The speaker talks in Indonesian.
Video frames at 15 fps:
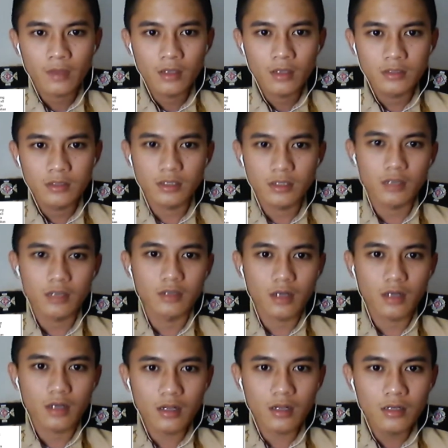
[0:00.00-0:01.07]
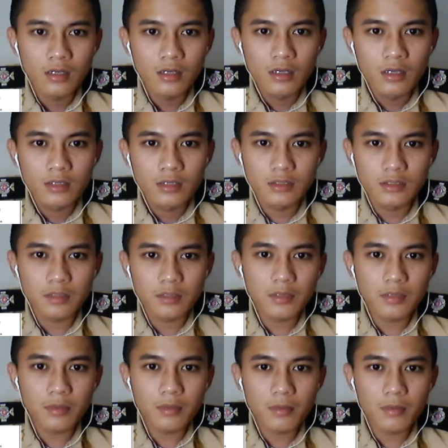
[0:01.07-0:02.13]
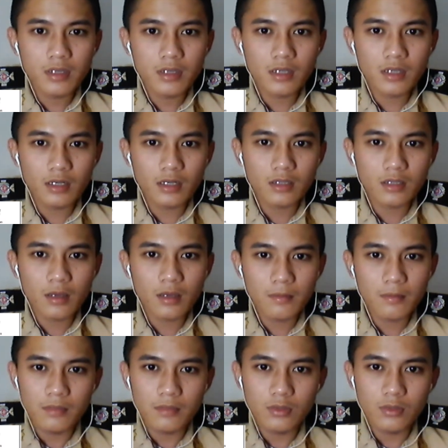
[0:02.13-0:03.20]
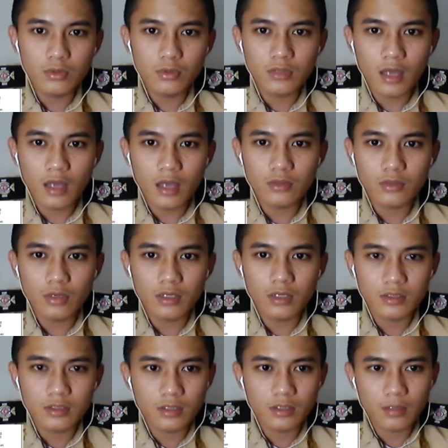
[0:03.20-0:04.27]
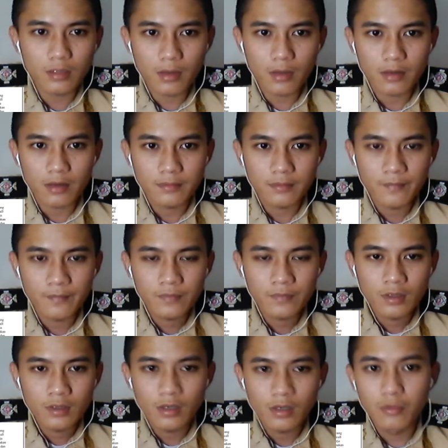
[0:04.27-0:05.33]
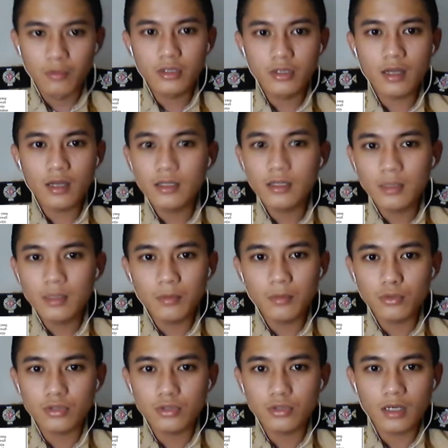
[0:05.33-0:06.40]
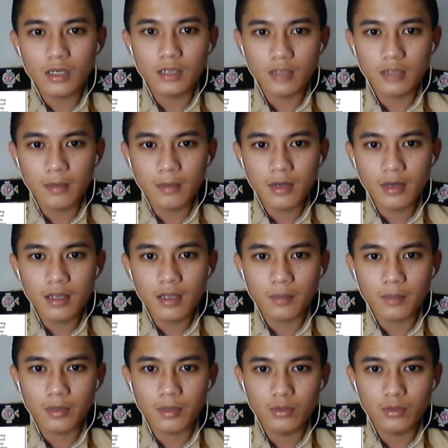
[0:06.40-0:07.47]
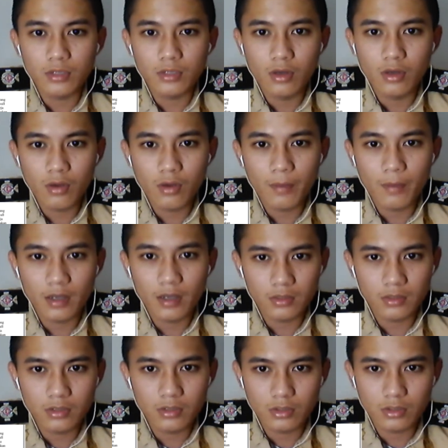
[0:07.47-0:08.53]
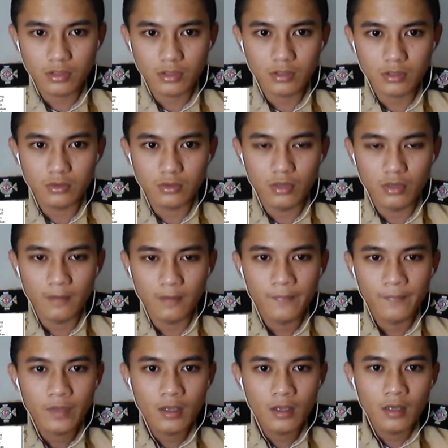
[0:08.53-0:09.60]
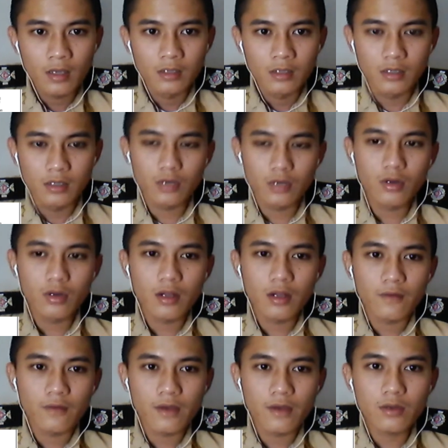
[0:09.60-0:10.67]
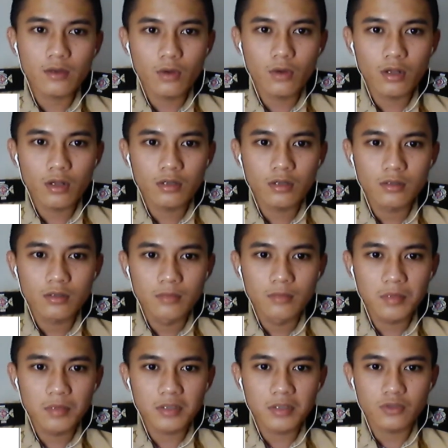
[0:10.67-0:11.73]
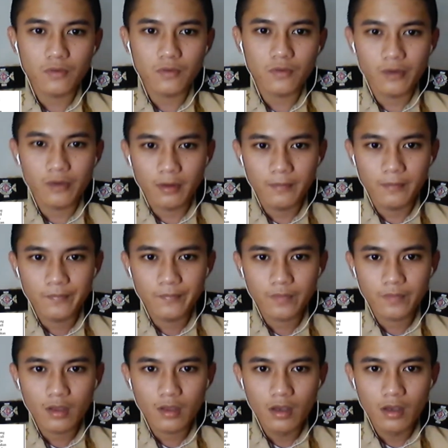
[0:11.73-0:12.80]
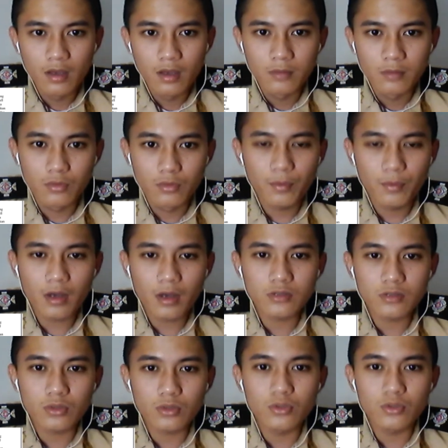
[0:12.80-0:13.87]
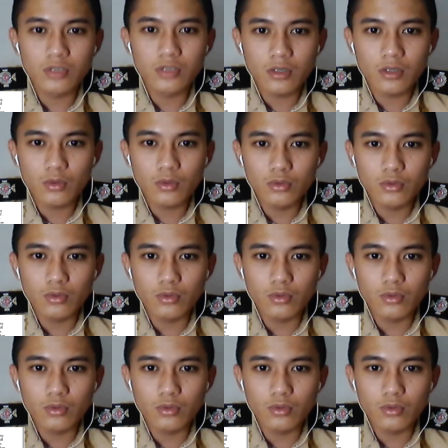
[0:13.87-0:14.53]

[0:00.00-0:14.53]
Secara internal, sistem ini membandingkan data menurut aturan yang ditetapkan. Kemudian, ia memutuskan data mana yang perlu di-drop atau diteruskan ke tujuan. Yang kedua adalah firewall berbasis software. Merupakan solusi untuk